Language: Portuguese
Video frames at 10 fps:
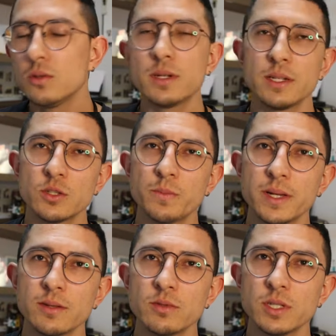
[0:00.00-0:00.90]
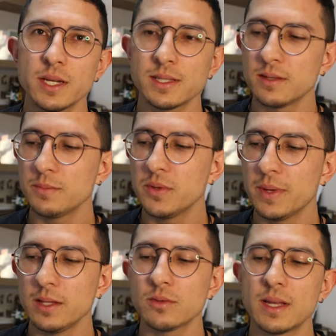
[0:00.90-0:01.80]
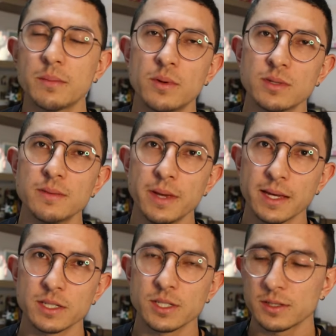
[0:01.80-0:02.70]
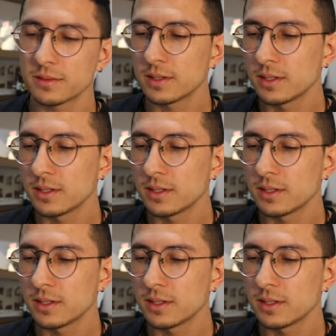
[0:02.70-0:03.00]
durante o período de recebimento da Bolsa MEXT.